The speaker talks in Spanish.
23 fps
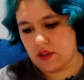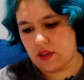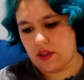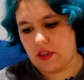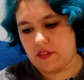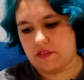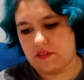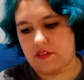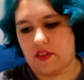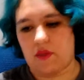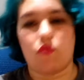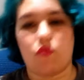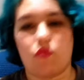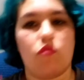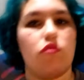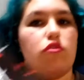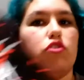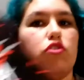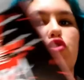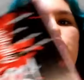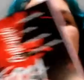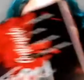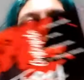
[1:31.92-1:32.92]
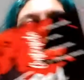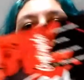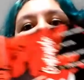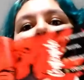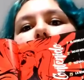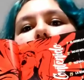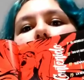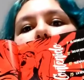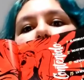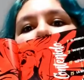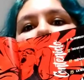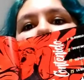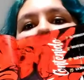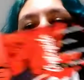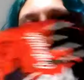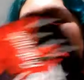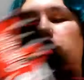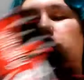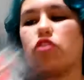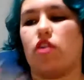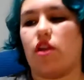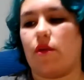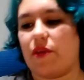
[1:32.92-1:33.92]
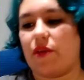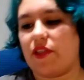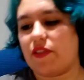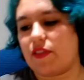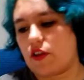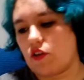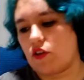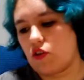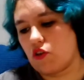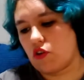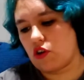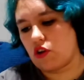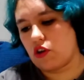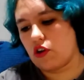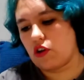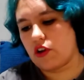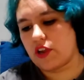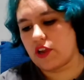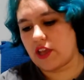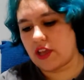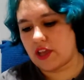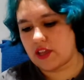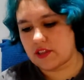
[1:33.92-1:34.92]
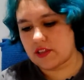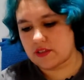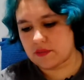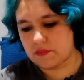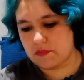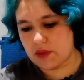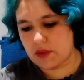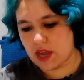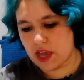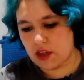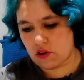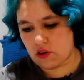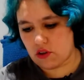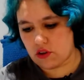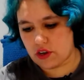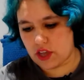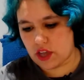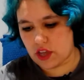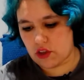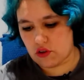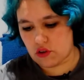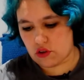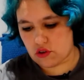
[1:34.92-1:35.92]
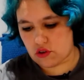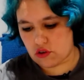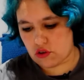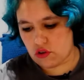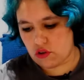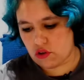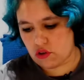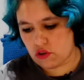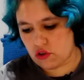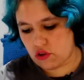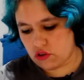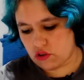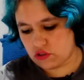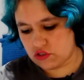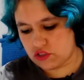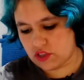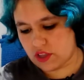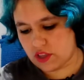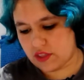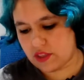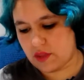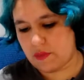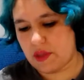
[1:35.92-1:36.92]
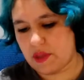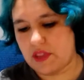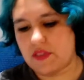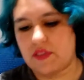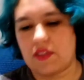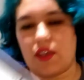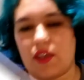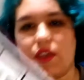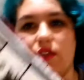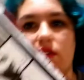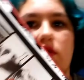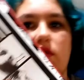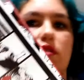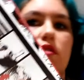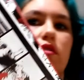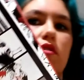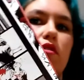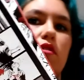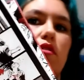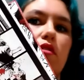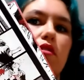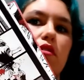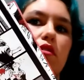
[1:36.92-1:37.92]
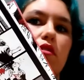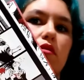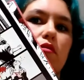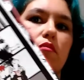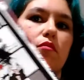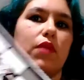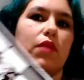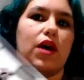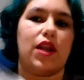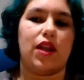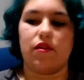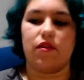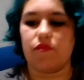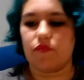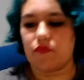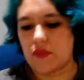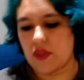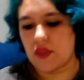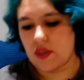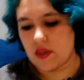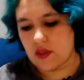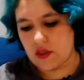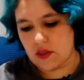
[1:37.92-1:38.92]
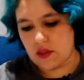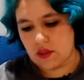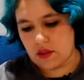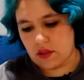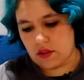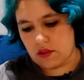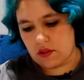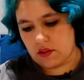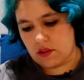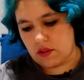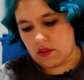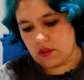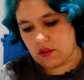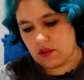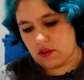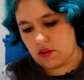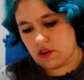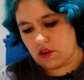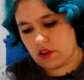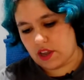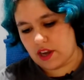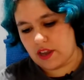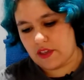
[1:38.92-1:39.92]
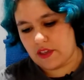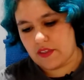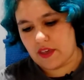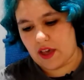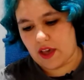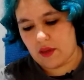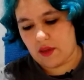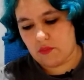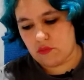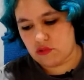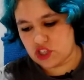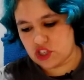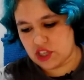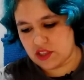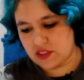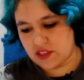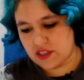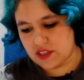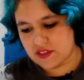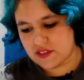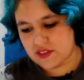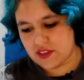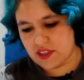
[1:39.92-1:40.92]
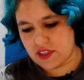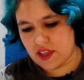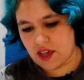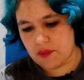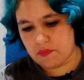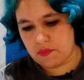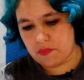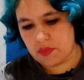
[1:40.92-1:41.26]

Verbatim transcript: está muy chulo. Juega solamente con colores blanco, negro y rojo constantemente, ¿vale? Lo que le da mucha intensidad,